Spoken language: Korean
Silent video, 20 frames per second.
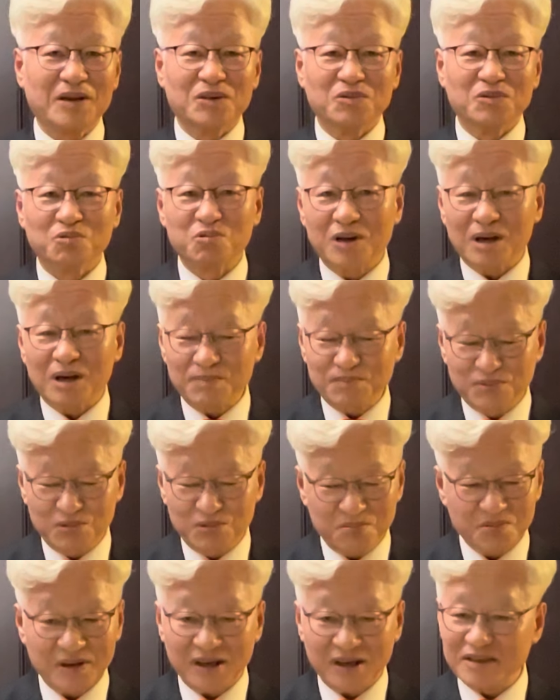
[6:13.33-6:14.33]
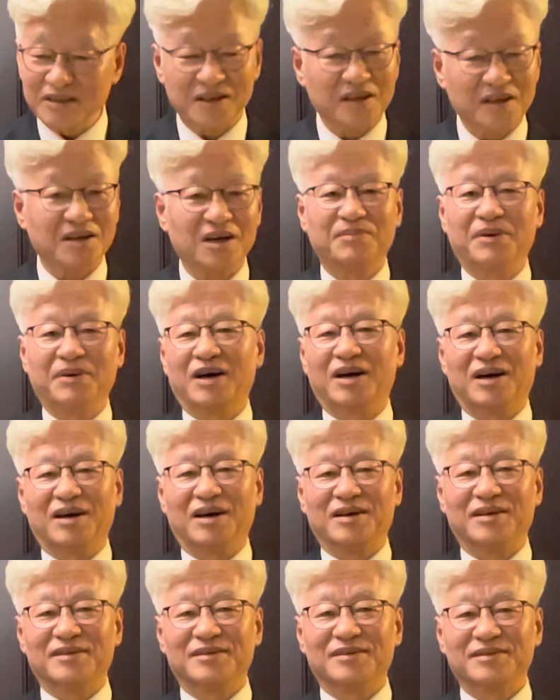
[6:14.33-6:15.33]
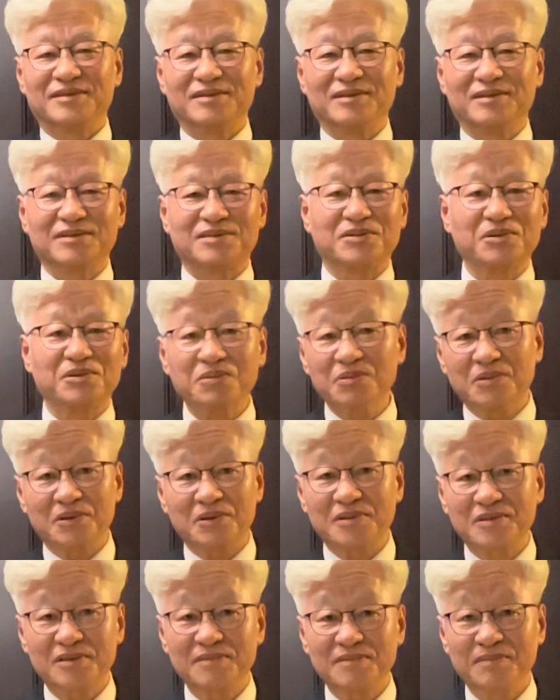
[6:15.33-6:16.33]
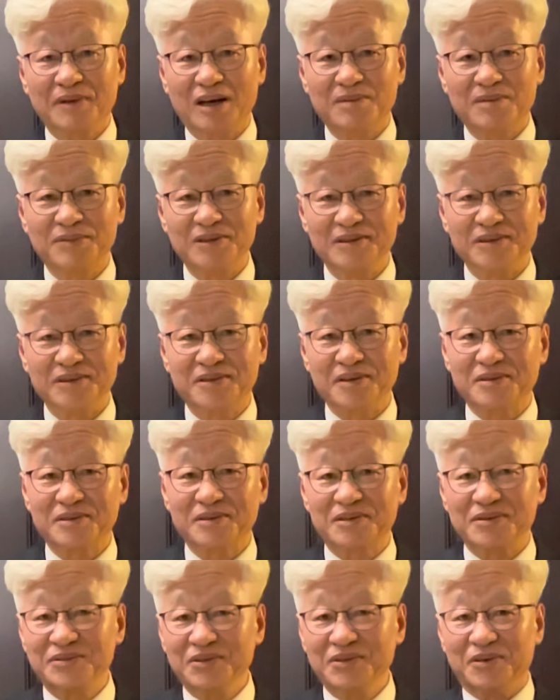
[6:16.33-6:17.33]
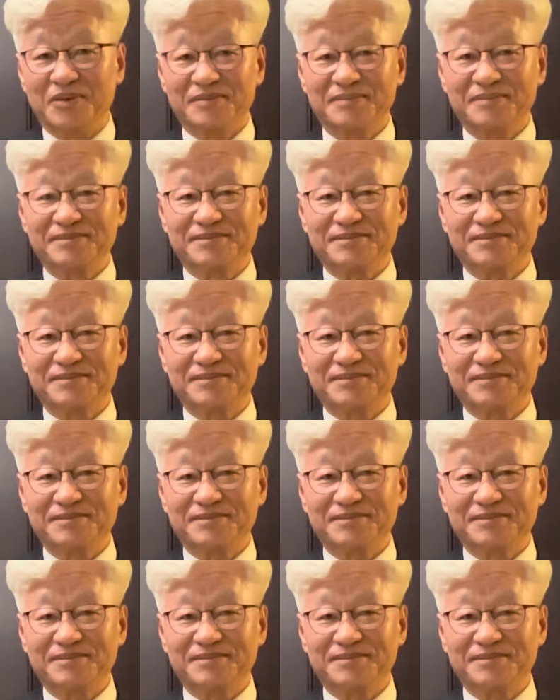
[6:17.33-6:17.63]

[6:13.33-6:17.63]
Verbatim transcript: 누가 부부가 아니랄까봐 저도 그런 마음을 느꼈거든요.